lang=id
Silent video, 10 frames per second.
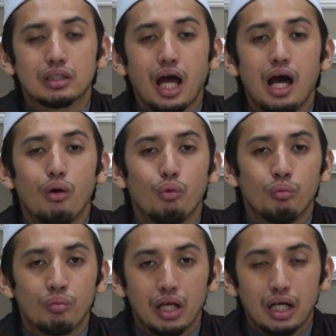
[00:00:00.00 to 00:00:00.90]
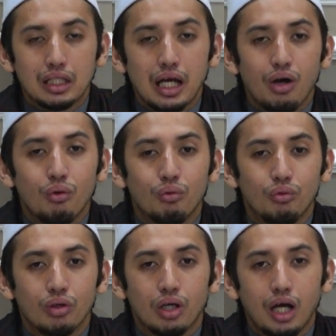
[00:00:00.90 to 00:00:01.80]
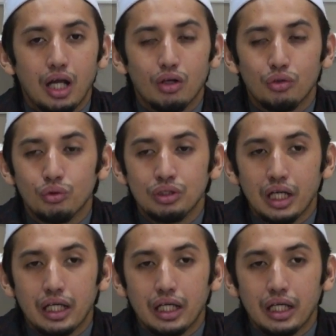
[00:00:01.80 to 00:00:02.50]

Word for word: tahu, mereka tahu kalau dunia